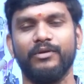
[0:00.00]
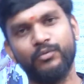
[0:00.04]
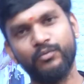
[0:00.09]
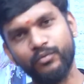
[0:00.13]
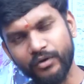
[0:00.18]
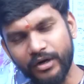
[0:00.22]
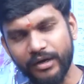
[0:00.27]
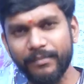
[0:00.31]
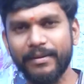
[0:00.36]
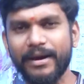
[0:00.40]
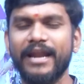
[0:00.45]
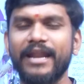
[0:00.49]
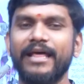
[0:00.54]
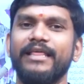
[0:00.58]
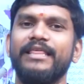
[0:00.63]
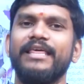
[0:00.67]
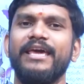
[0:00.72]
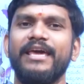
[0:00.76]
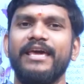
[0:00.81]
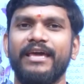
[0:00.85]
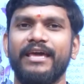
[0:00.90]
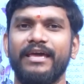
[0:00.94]
గుడి
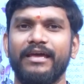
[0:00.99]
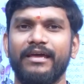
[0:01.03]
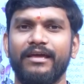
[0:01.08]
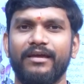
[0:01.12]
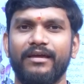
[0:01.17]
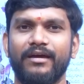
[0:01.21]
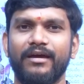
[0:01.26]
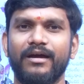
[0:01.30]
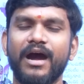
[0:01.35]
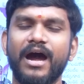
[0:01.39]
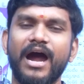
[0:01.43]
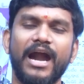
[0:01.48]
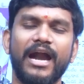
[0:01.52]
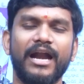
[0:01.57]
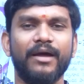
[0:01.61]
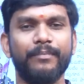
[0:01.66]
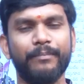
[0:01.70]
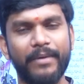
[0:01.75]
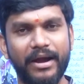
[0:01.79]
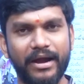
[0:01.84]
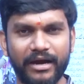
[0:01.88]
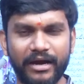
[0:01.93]
మనదే
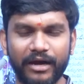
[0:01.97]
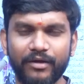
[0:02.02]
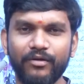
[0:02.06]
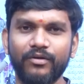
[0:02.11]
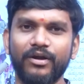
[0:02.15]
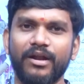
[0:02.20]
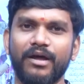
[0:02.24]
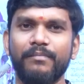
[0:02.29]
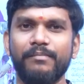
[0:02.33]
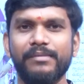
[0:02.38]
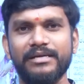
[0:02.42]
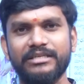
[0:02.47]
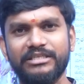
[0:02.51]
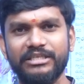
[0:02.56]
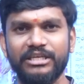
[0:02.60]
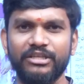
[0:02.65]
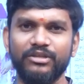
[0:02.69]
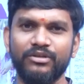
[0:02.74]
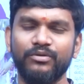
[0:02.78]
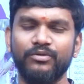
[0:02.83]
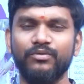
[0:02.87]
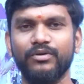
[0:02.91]
ఆడ పక్కనున్న
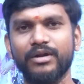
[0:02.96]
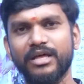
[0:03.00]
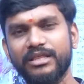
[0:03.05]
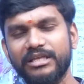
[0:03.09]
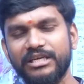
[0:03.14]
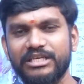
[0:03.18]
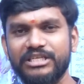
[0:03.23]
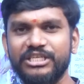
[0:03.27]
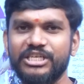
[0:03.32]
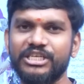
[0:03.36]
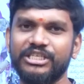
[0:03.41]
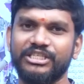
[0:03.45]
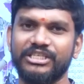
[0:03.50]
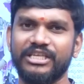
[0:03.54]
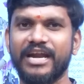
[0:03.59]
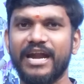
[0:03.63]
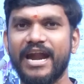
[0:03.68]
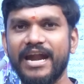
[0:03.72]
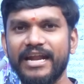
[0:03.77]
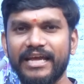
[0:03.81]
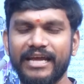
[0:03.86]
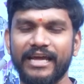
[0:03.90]
మసీదును కూడా
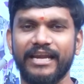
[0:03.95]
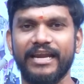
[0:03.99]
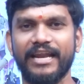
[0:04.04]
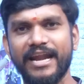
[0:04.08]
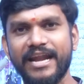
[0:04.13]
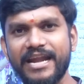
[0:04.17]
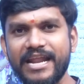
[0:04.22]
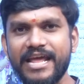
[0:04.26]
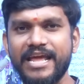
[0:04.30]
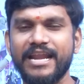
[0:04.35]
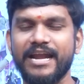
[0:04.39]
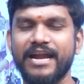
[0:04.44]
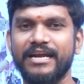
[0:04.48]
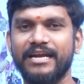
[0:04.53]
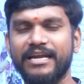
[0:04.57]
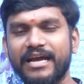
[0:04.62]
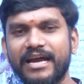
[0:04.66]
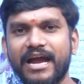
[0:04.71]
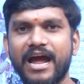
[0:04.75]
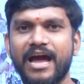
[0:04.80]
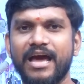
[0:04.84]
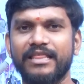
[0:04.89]
తీసేస్తారు ఆడికెళ్ళని
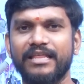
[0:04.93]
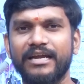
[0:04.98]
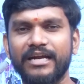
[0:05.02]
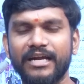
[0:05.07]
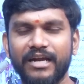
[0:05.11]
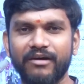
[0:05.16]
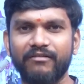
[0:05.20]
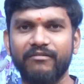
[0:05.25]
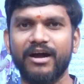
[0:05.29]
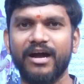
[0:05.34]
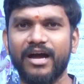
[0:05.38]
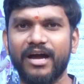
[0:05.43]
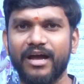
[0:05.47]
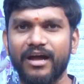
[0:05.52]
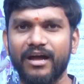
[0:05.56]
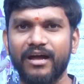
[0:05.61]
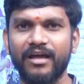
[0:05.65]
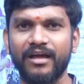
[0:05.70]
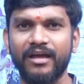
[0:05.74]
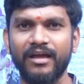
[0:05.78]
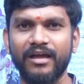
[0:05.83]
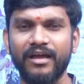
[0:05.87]
నేనంట కాదంటవా
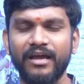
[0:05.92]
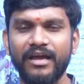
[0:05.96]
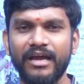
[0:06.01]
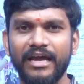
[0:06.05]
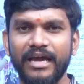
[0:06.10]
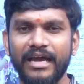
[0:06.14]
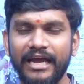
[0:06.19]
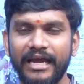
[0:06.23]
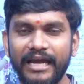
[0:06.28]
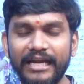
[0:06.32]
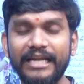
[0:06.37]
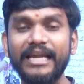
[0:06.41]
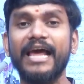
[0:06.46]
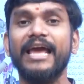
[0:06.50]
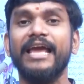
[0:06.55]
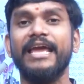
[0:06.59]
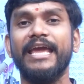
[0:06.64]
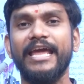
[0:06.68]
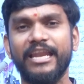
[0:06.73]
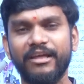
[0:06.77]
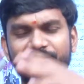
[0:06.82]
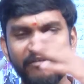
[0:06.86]
ఇట్లా
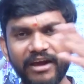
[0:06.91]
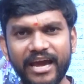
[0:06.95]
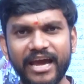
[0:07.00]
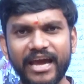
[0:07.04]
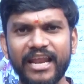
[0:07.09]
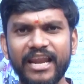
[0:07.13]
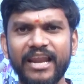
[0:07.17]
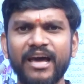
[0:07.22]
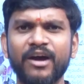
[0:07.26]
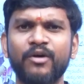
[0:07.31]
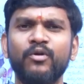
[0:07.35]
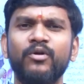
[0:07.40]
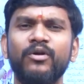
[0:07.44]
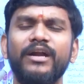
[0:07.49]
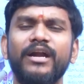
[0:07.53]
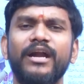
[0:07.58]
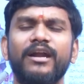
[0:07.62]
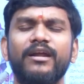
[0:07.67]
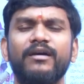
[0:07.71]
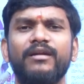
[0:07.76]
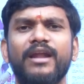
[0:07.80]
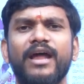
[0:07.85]
ఎనివేళ్ళ
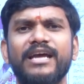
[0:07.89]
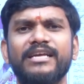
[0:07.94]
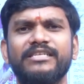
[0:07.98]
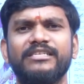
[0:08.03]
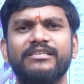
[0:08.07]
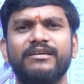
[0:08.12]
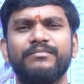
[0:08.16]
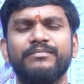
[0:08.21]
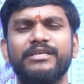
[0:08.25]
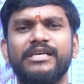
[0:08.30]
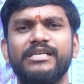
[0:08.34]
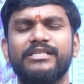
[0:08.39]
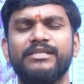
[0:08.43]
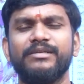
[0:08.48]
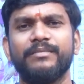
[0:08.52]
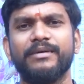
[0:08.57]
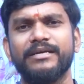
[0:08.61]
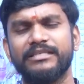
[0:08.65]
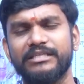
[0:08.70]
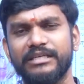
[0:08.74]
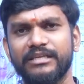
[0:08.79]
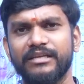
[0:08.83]
గుళ్లను నాశనం చేసి
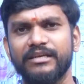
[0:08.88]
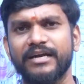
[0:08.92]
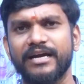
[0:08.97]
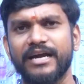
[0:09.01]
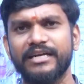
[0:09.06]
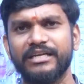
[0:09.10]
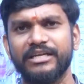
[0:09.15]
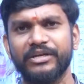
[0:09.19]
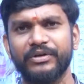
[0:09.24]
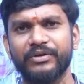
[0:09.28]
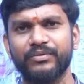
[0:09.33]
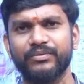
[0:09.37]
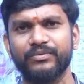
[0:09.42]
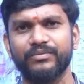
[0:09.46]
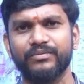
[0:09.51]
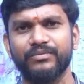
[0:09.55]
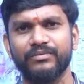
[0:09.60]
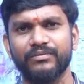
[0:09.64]
మసీదులు కట్టిర్రు